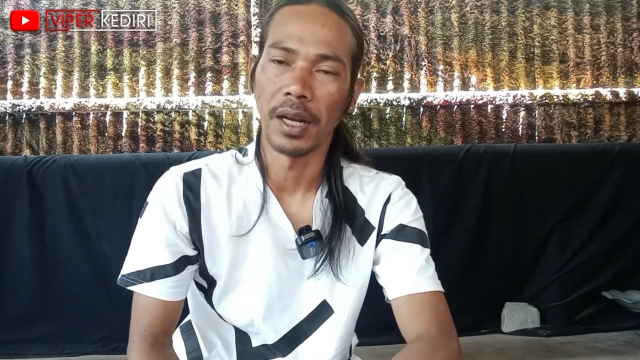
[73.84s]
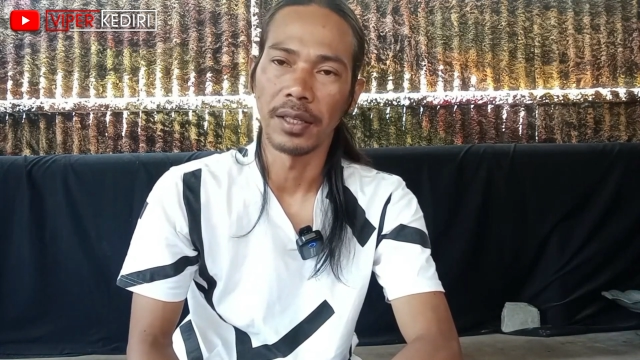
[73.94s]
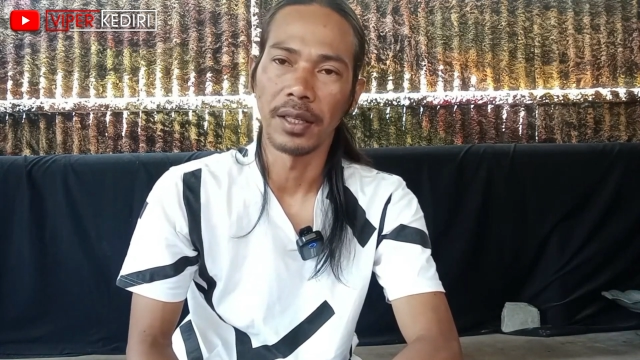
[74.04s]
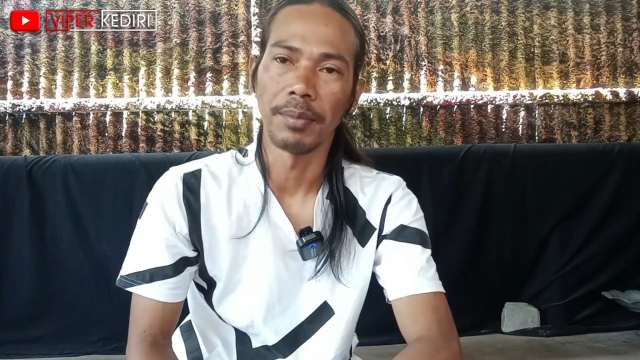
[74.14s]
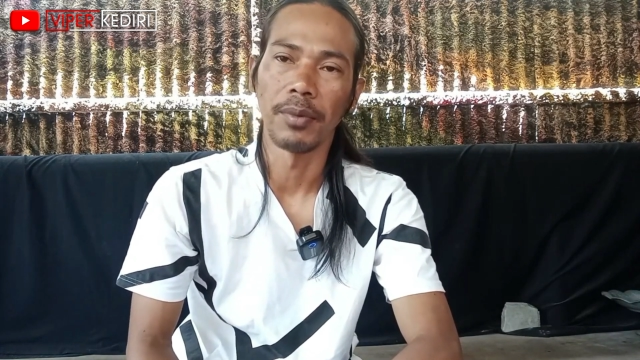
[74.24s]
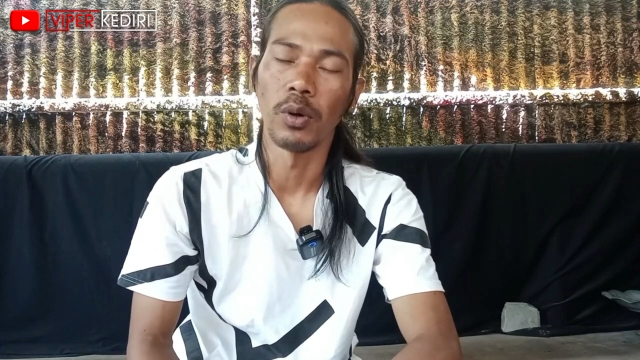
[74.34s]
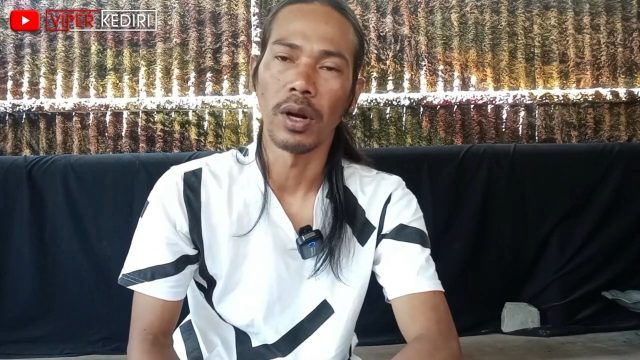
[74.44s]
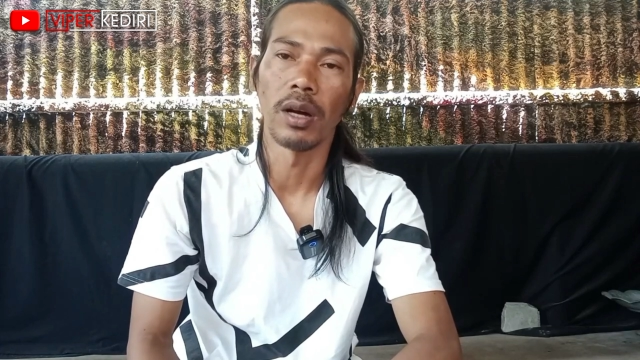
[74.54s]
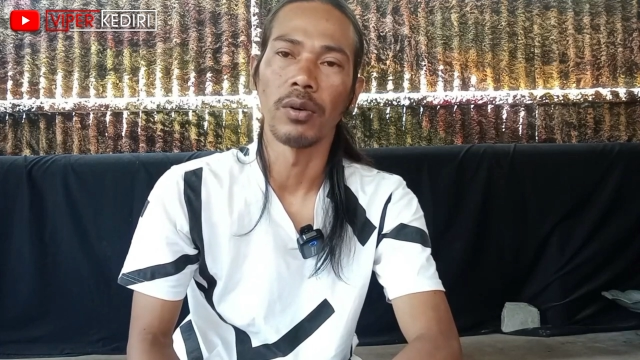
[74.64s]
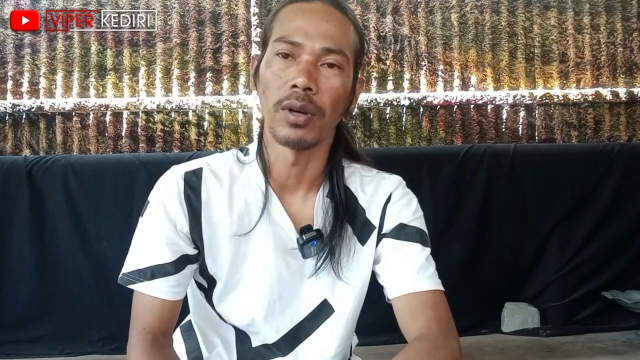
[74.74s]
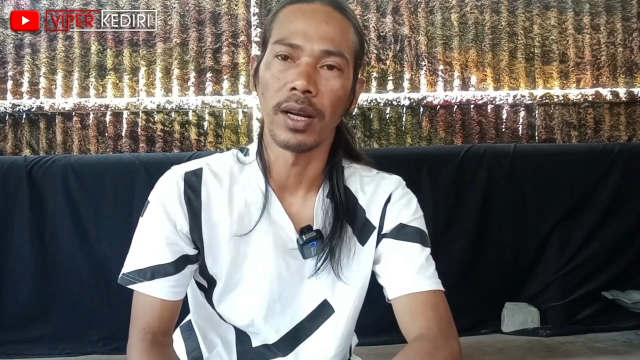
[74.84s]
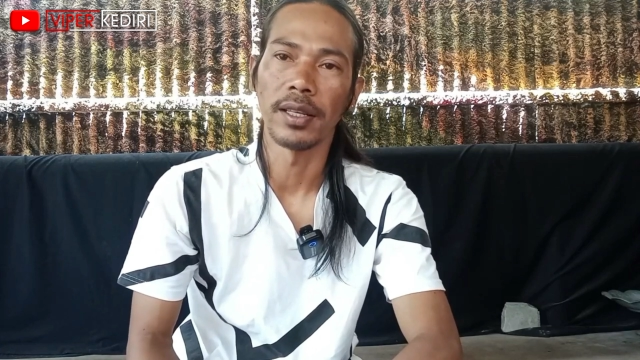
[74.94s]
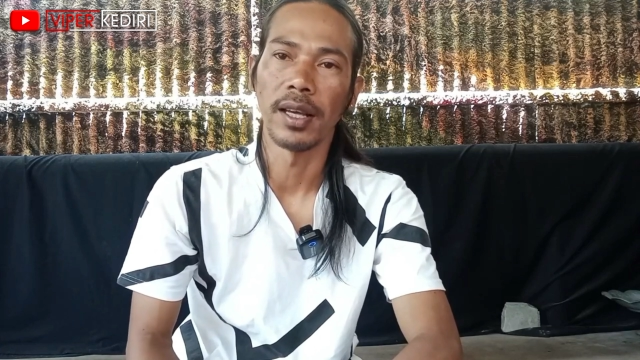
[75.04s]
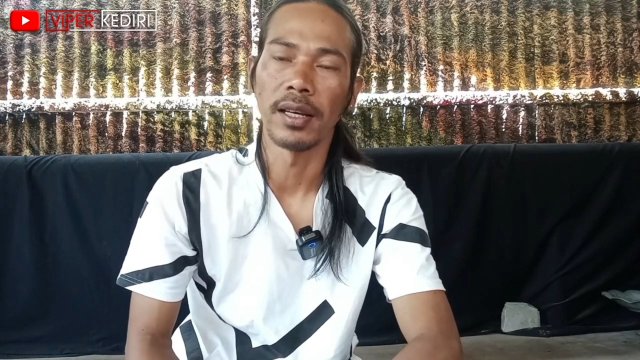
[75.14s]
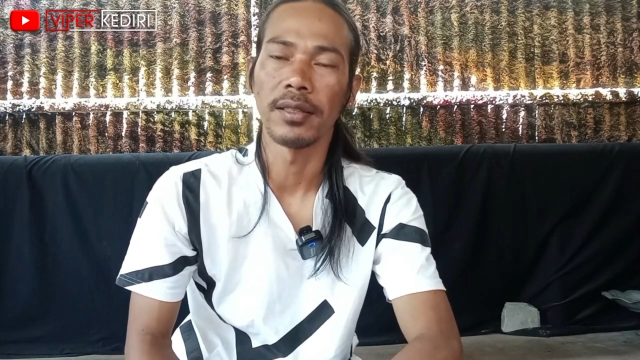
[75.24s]
terhadap
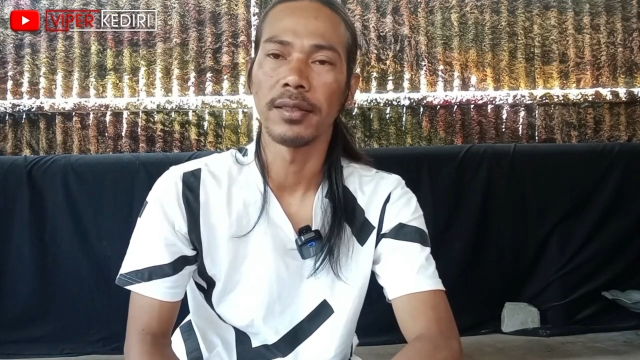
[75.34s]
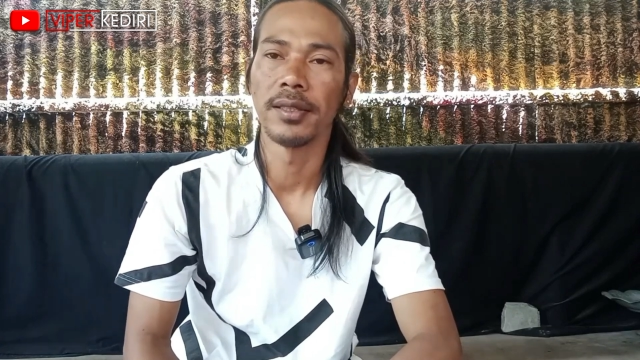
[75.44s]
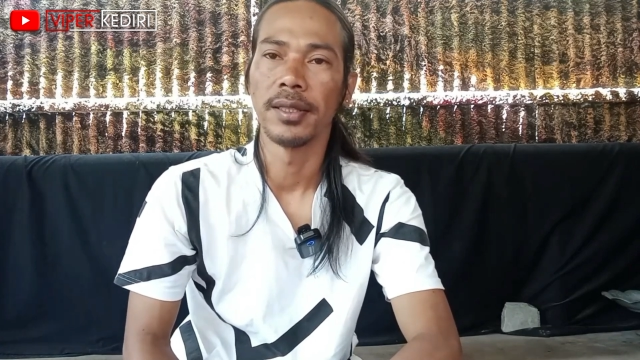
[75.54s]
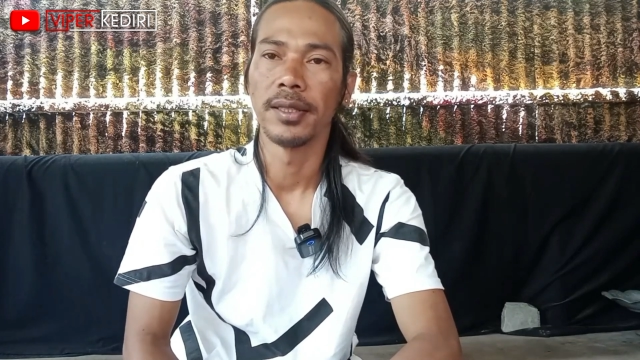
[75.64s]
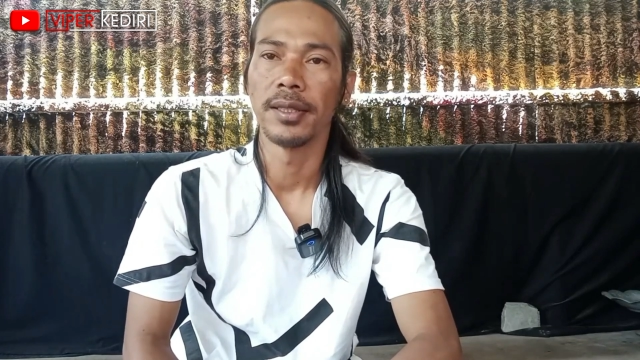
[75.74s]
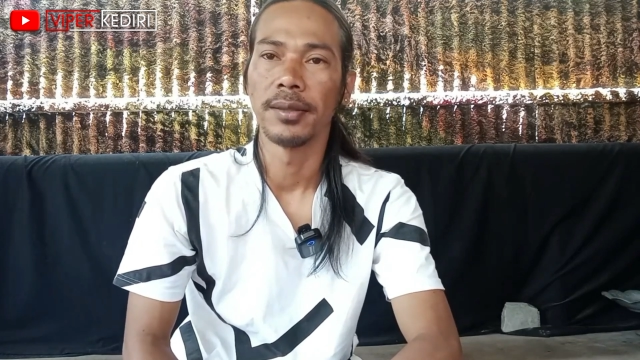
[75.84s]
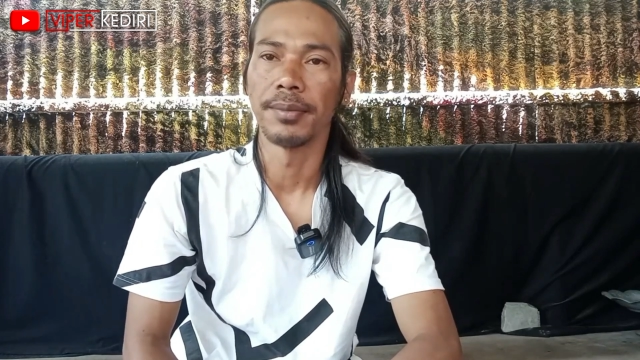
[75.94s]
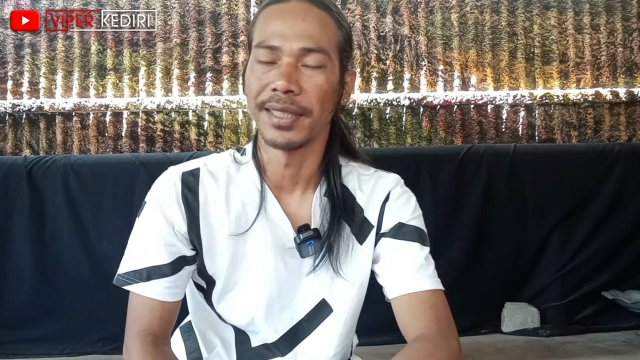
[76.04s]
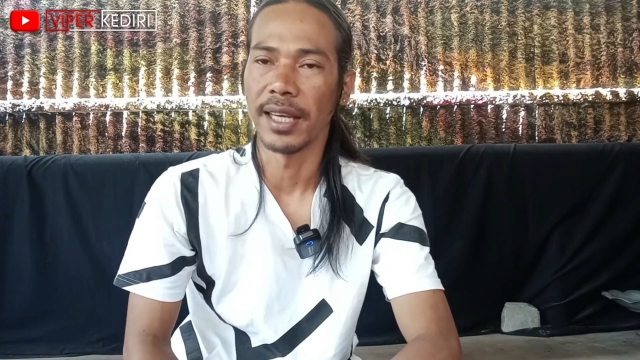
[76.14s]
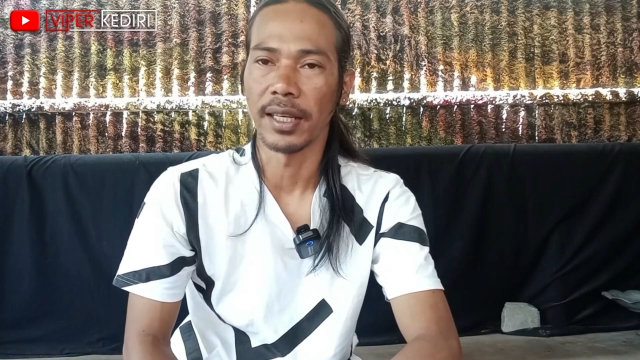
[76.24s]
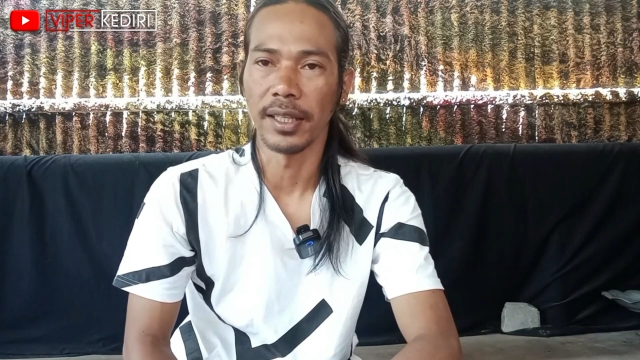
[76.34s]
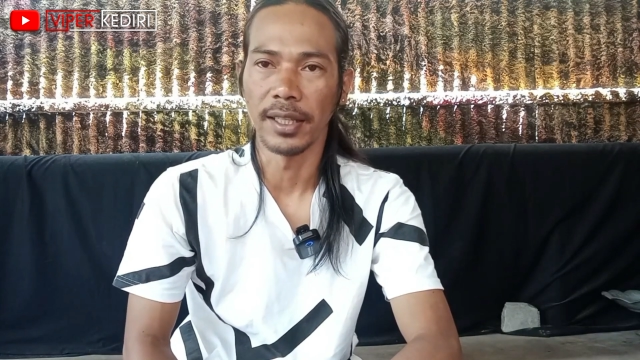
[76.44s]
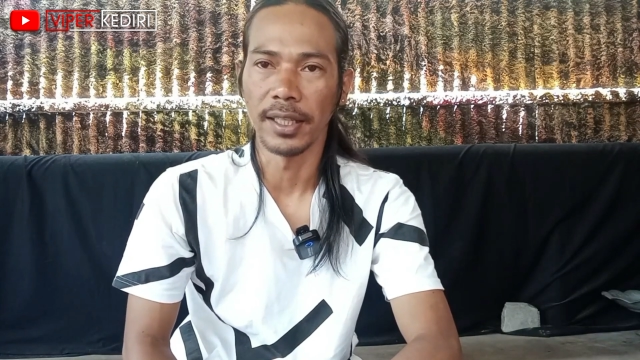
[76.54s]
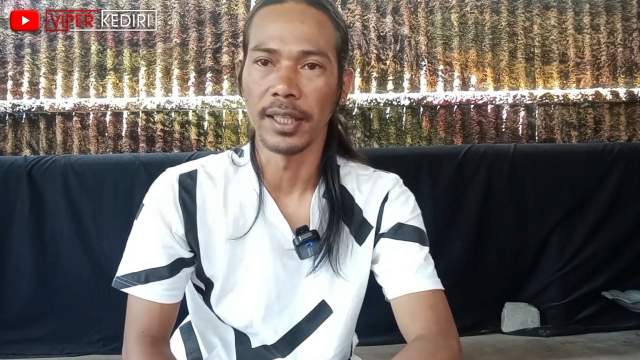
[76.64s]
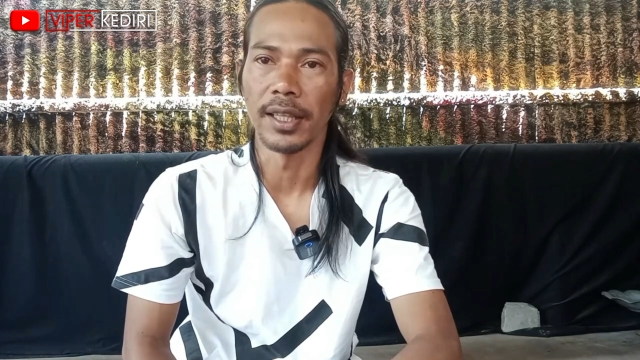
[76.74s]
orang-orang yang
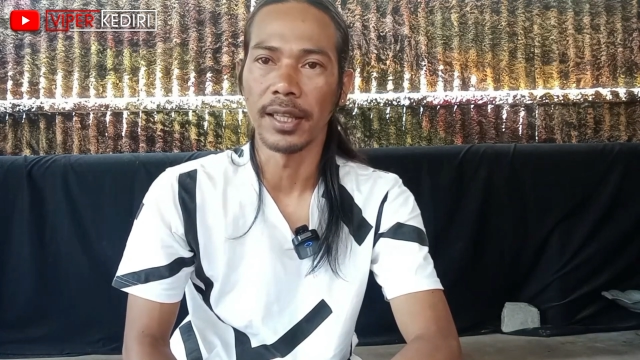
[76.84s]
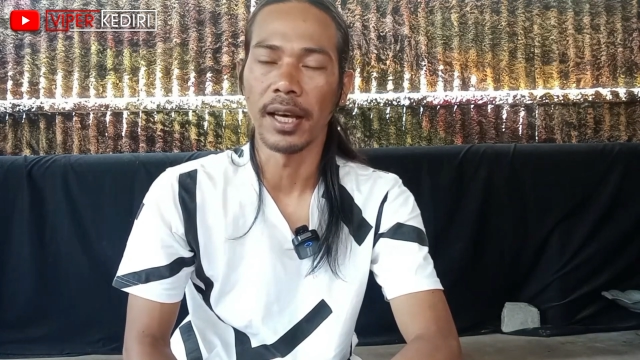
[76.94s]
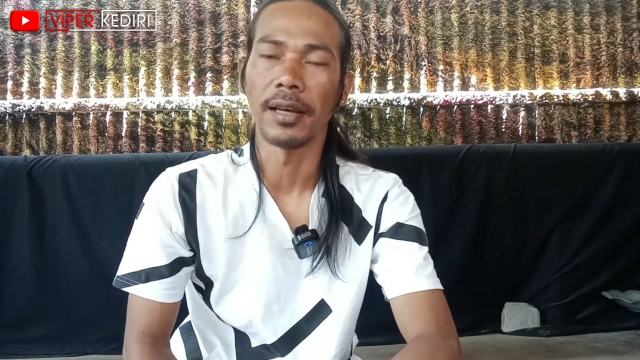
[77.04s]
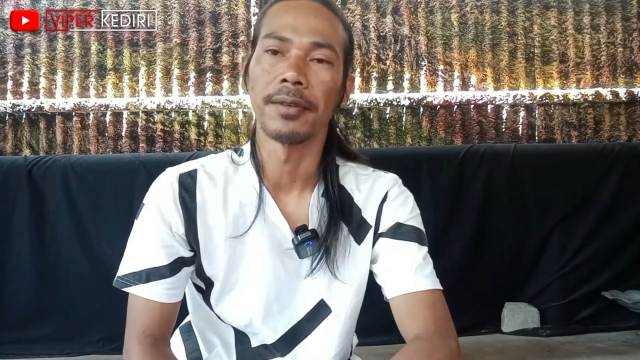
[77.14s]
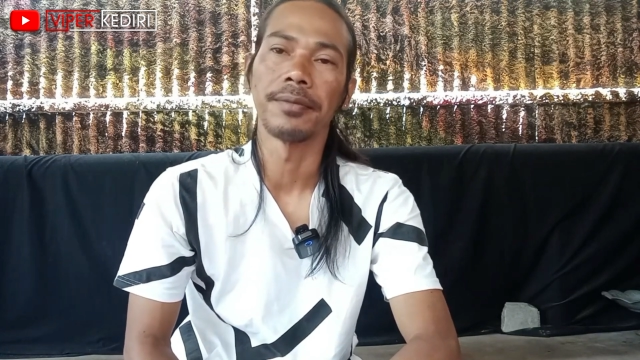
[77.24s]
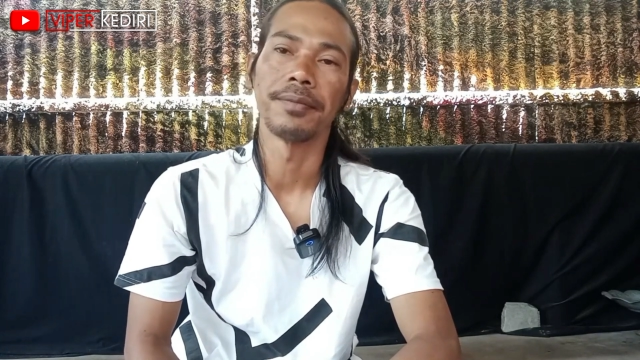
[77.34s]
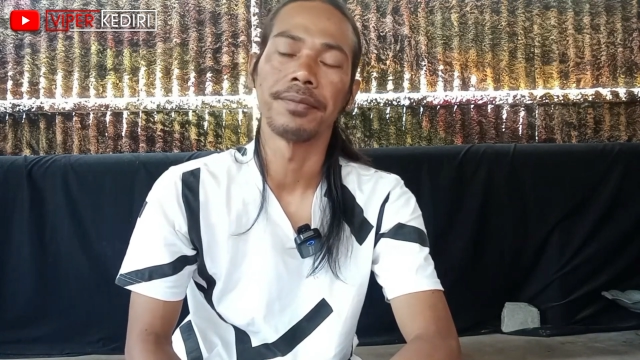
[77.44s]
menyakiti kita